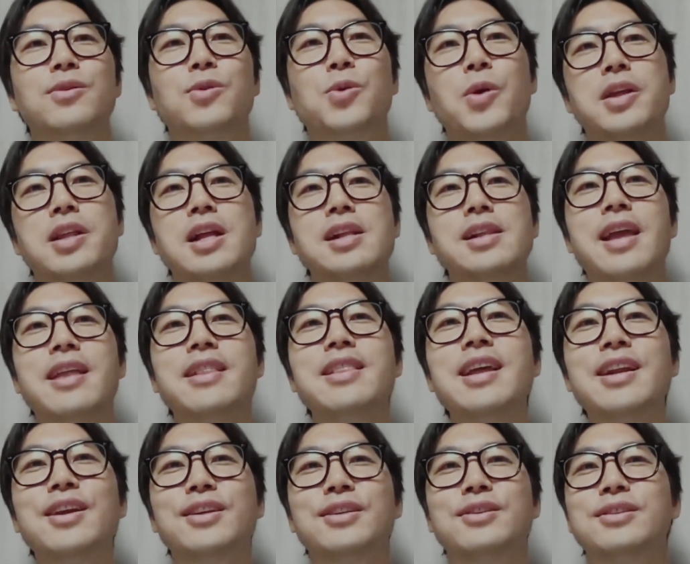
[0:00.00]
교회 다닐 때
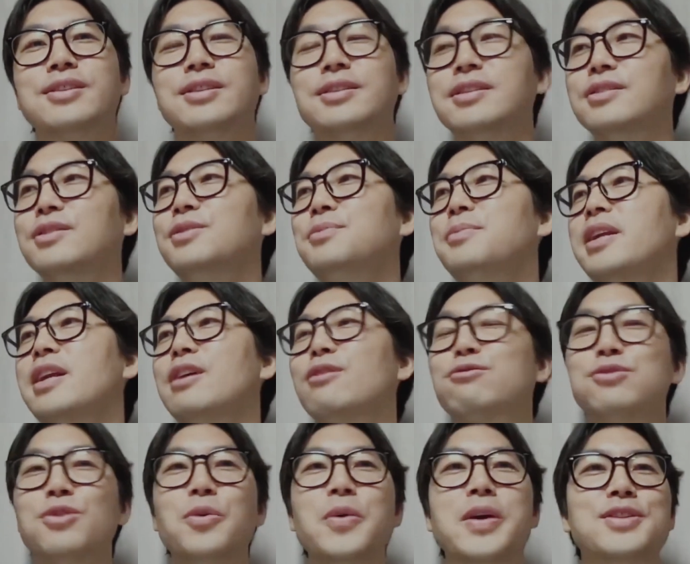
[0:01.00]
옛날에 얼마나
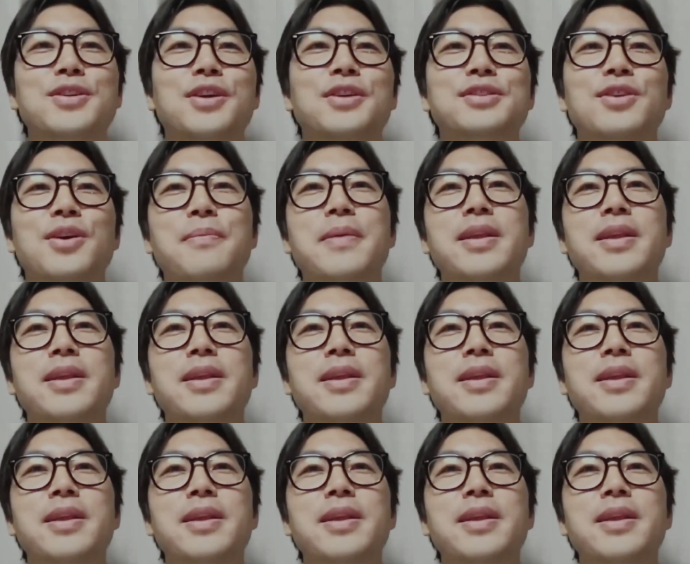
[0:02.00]
구호 외쳤어요.